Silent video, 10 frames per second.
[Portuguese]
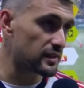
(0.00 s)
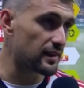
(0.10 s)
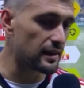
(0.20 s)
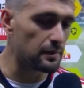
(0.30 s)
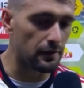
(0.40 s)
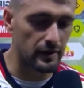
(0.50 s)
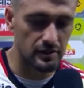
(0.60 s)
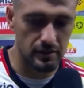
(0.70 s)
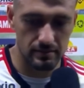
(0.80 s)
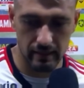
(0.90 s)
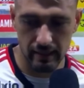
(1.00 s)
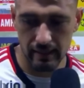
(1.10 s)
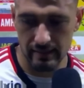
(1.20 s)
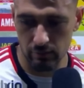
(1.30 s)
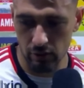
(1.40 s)
aconteça daqui para frente.
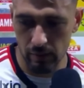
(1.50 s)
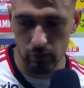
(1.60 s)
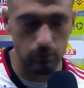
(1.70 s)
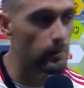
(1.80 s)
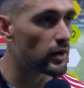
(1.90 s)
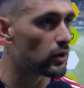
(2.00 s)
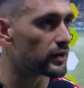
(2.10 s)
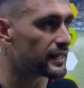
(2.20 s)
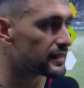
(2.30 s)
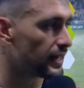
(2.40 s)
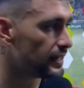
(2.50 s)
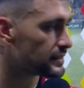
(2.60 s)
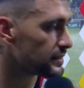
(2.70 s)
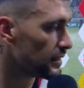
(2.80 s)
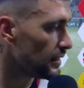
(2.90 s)
segundo tempo tivemos que correr
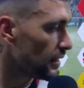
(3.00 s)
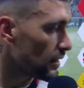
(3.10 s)
atrás,